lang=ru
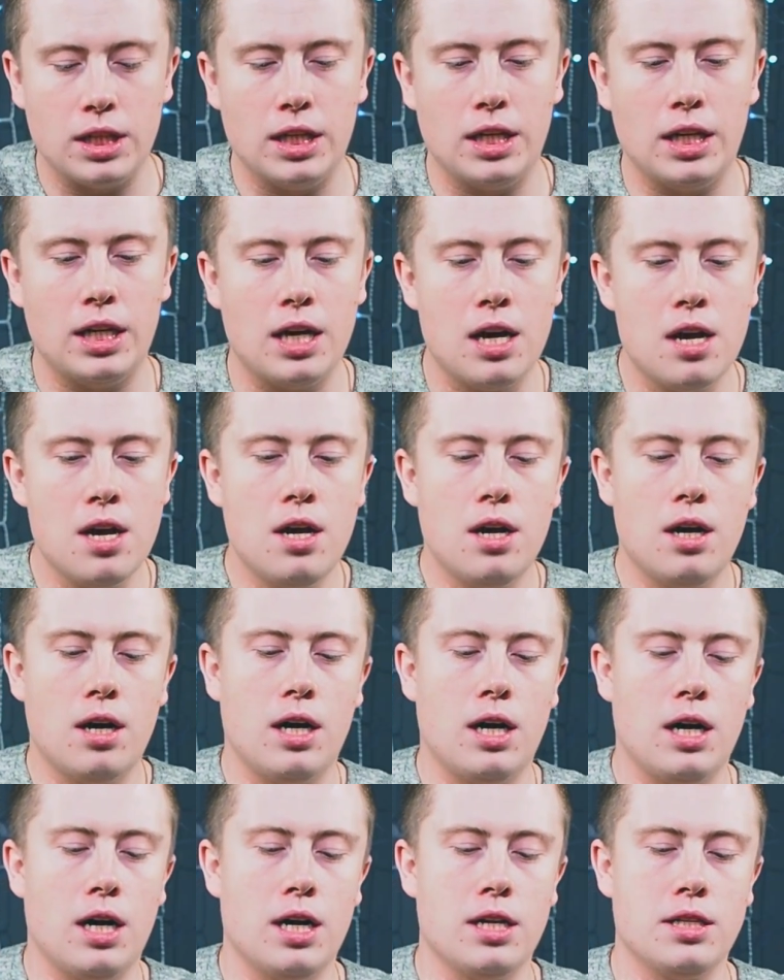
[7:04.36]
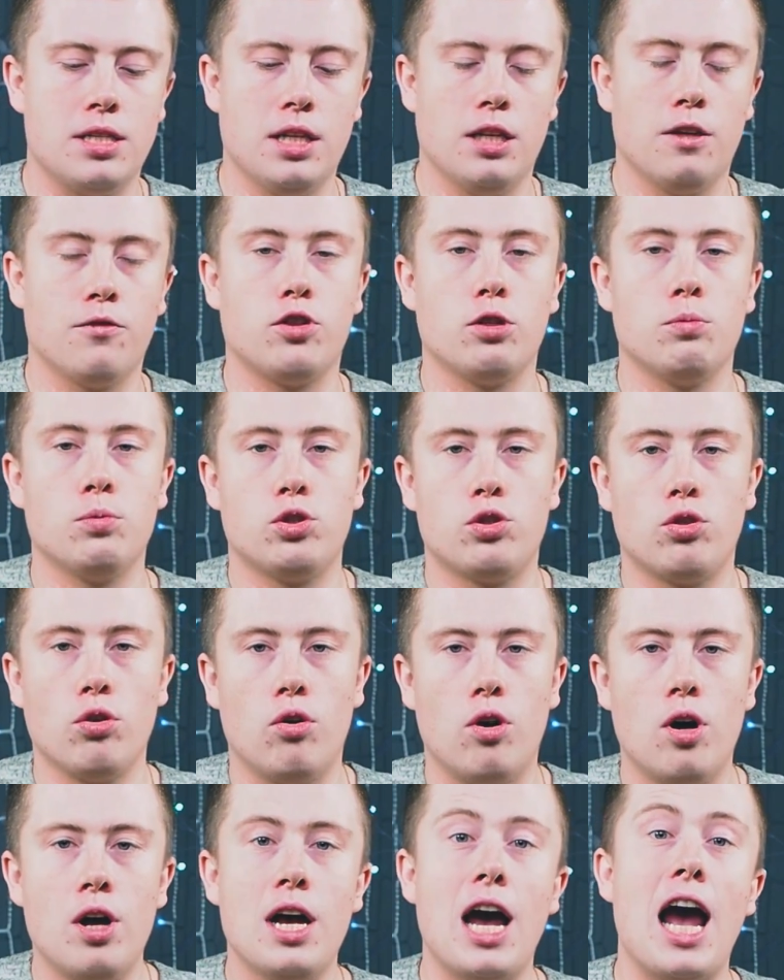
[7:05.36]
и а, дело в том,
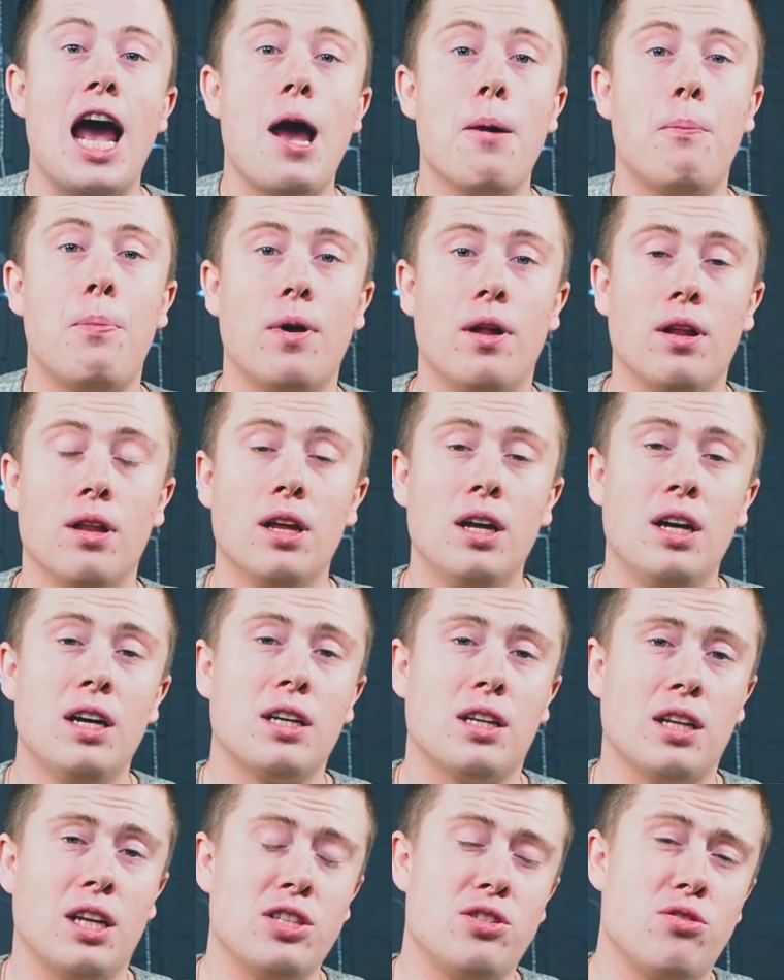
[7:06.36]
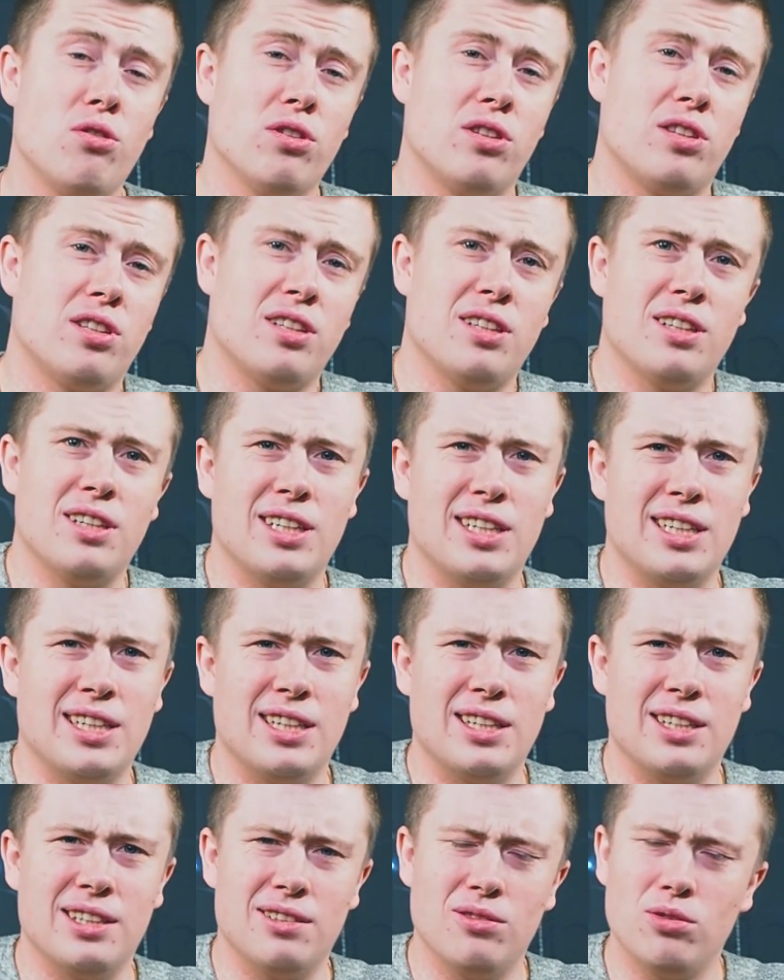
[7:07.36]
что Apple кладет
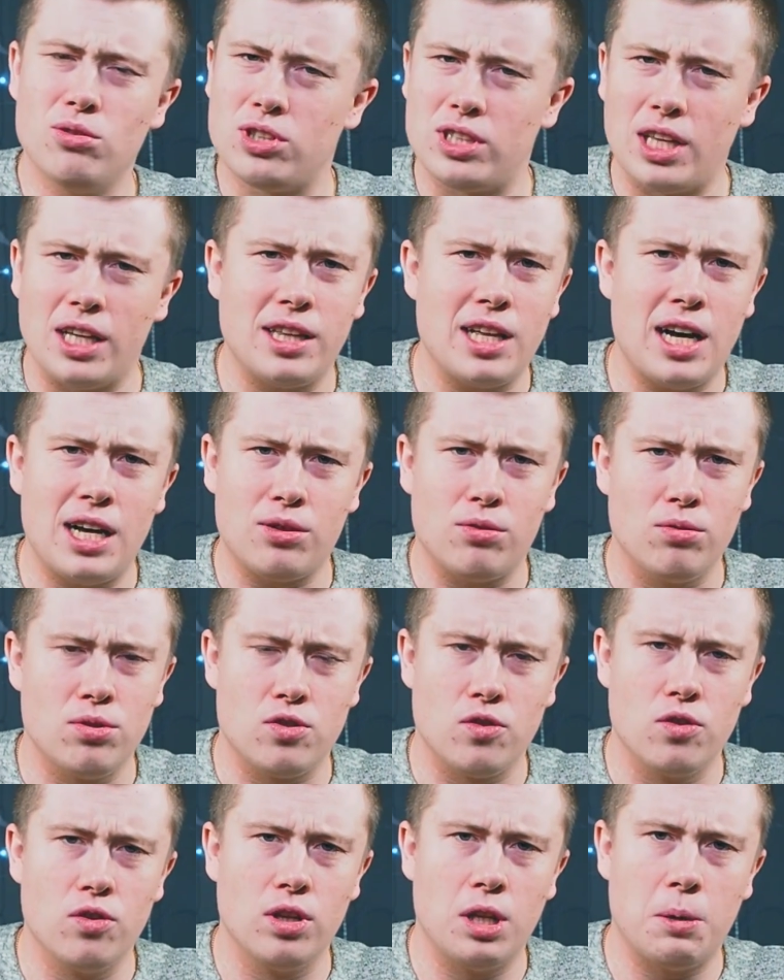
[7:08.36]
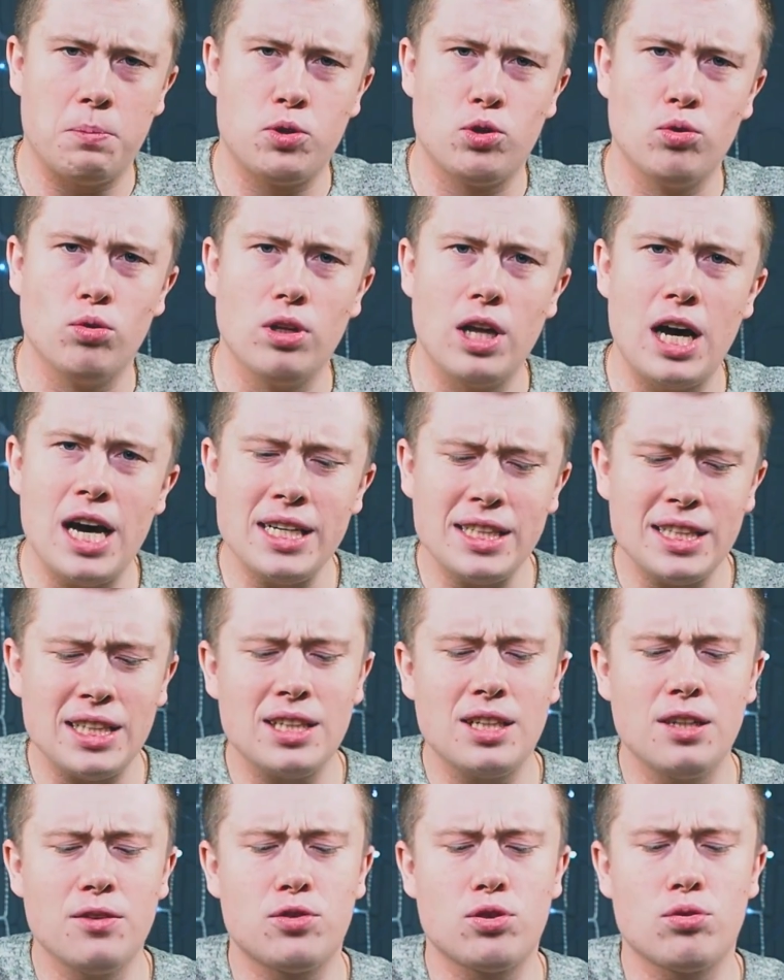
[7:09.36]
э, ну, стандартную свою лапшу
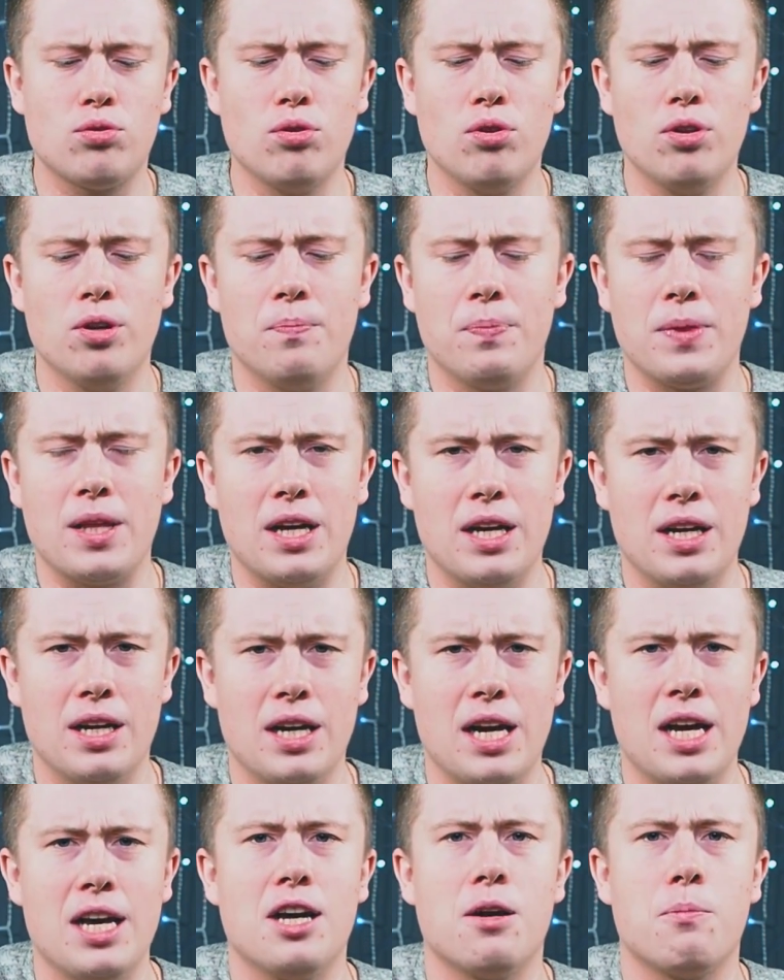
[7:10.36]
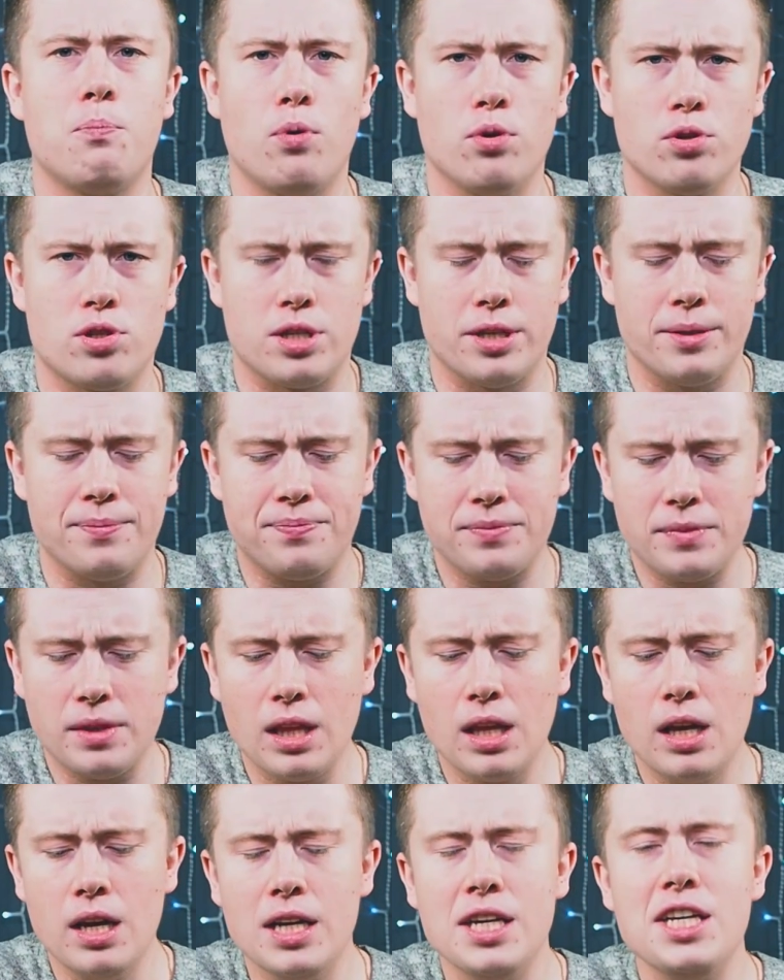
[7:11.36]
лайнинговскую э, AirPods
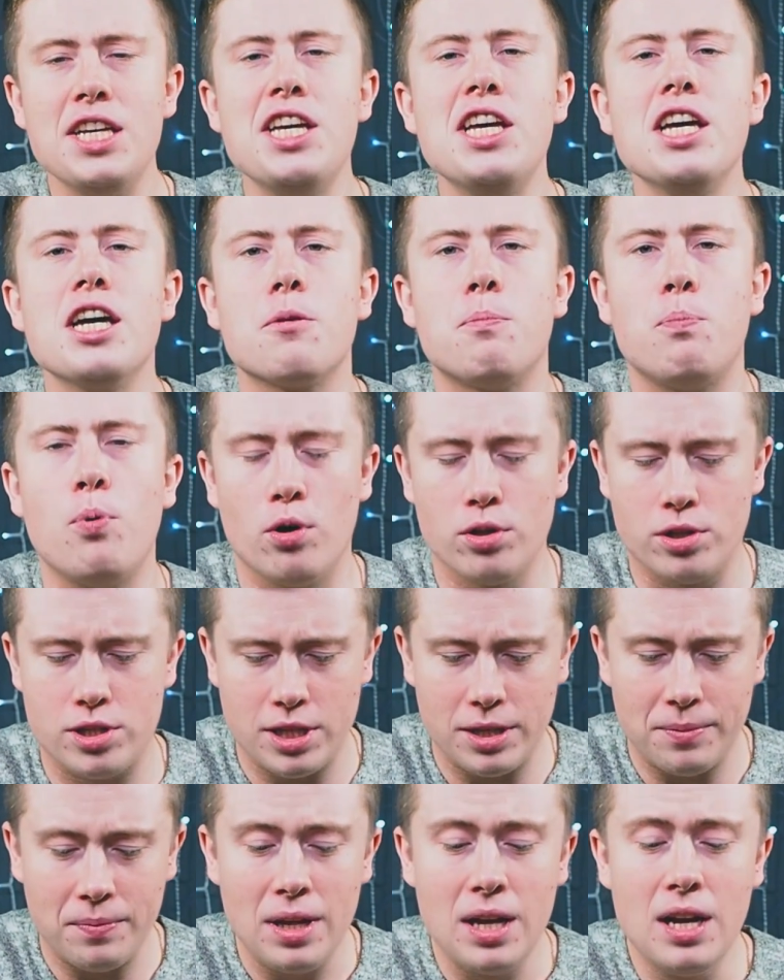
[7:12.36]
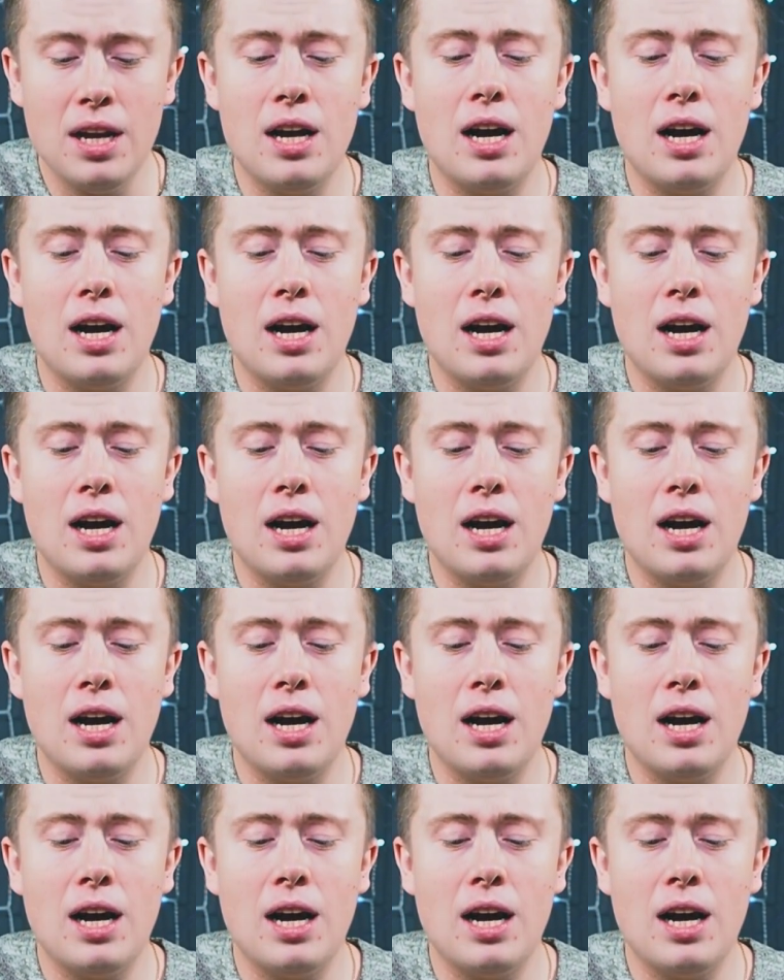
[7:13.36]
и AirPods.